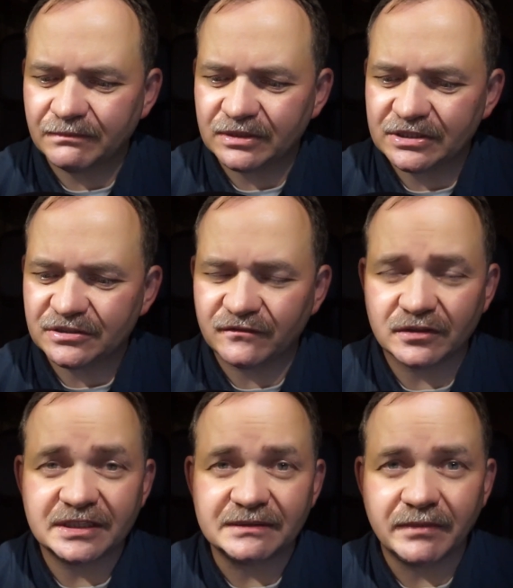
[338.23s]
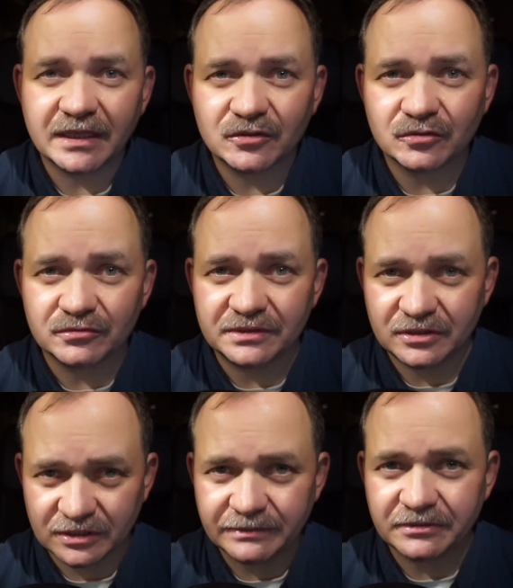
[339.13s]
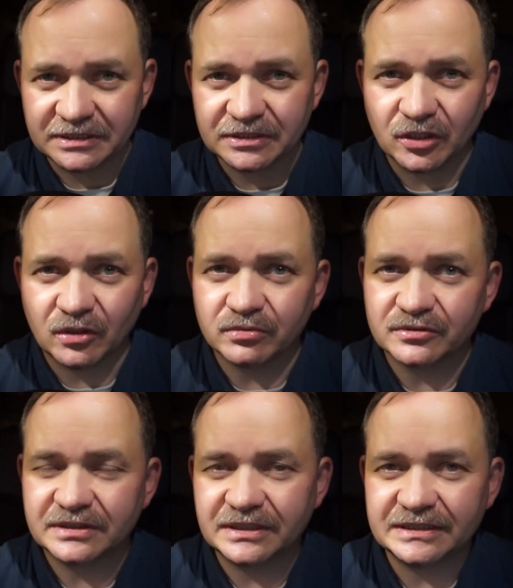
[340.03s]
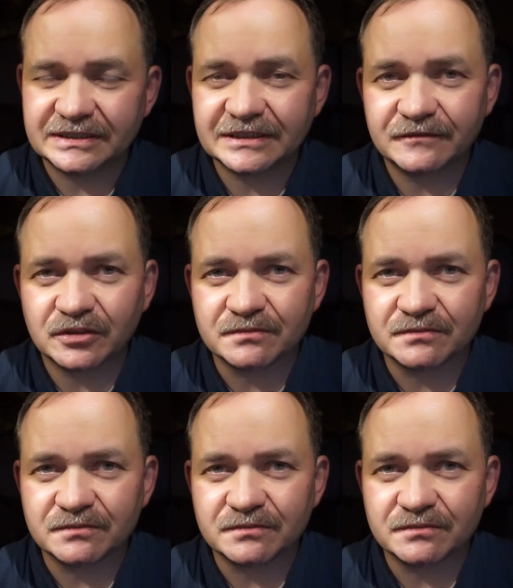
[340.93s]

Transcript: bodajże w Woldenbergu to nie był jedyny obóz jeniecki,